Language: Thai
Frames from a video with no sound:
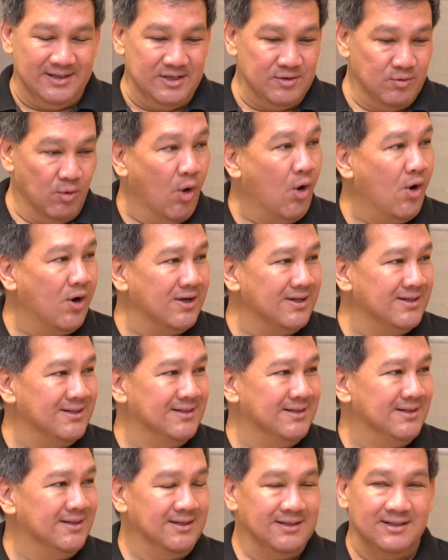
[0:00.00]
e v o e
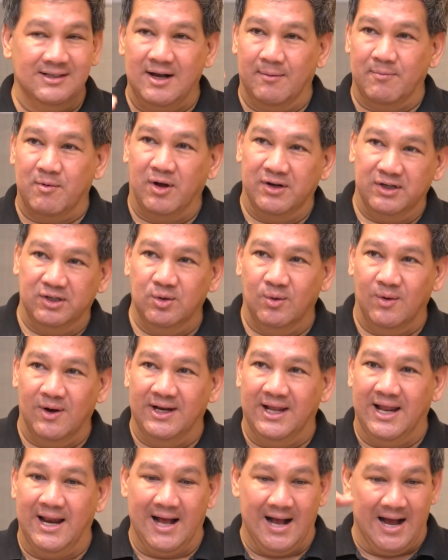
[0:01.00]
กับคอนทัว
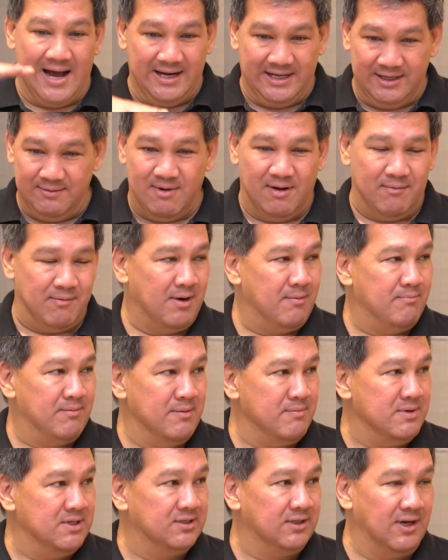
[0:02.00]
ร์ในราคาที่แบบว่า
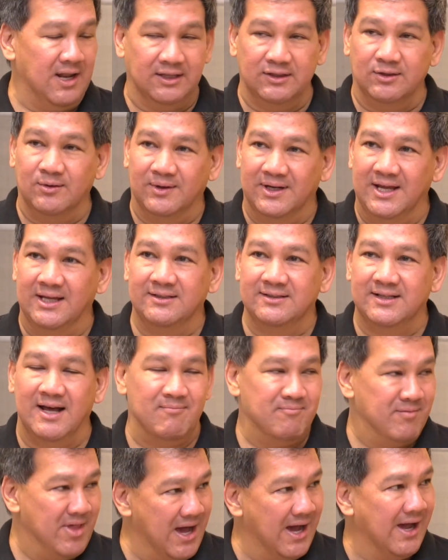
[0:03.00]
มันมีสล็อตตรงนี้ที่
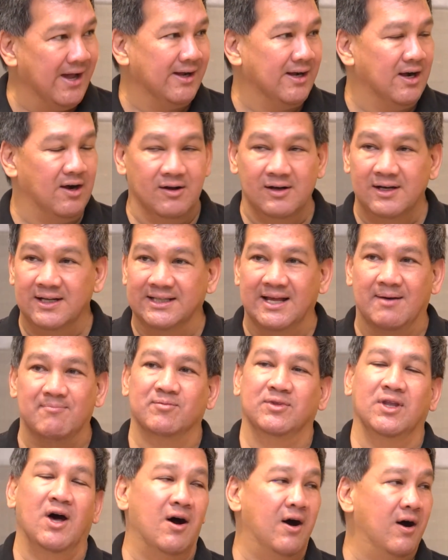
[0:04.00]
ทำได้ เขาก็เลย
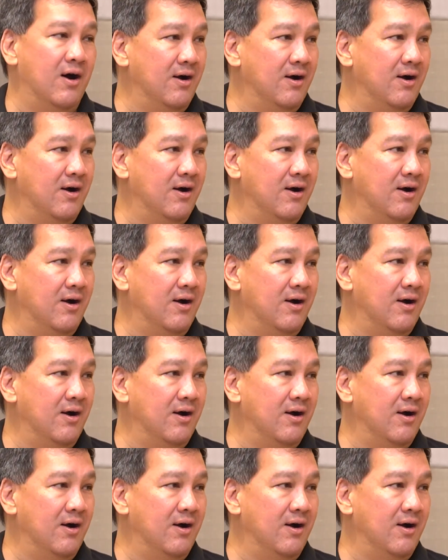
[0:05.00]
ทำต่อ